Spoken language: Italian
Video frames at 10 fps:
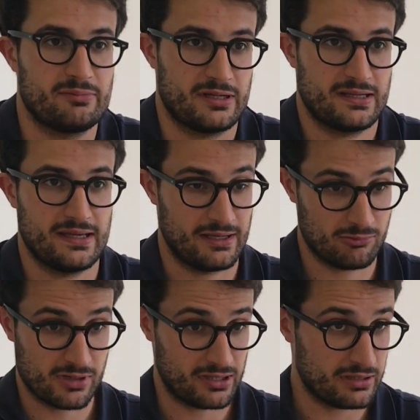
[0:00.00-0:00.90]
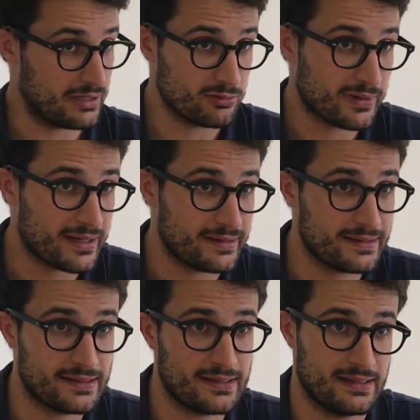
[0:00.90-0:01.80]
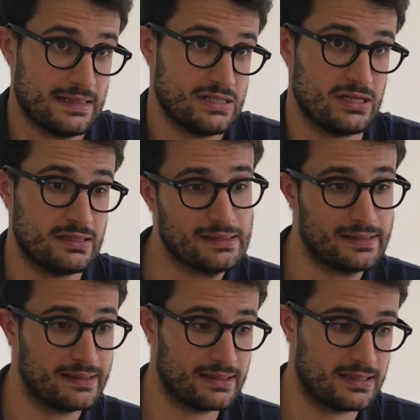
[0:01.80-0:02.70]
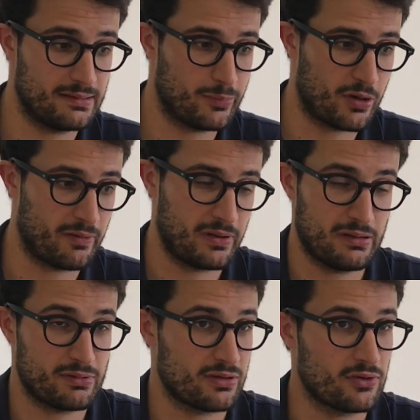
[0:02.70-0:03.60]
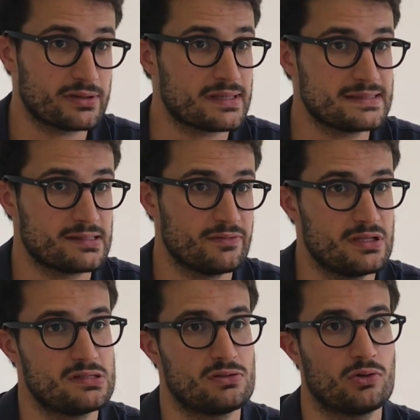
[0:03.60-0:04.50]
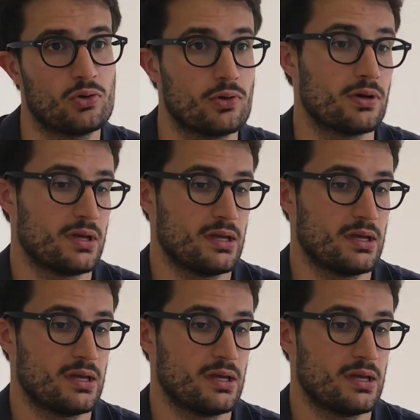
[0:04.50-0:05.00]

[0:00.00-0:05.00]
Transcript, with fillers: perché una delle domande che la gente che prova per la prima volta il servizio o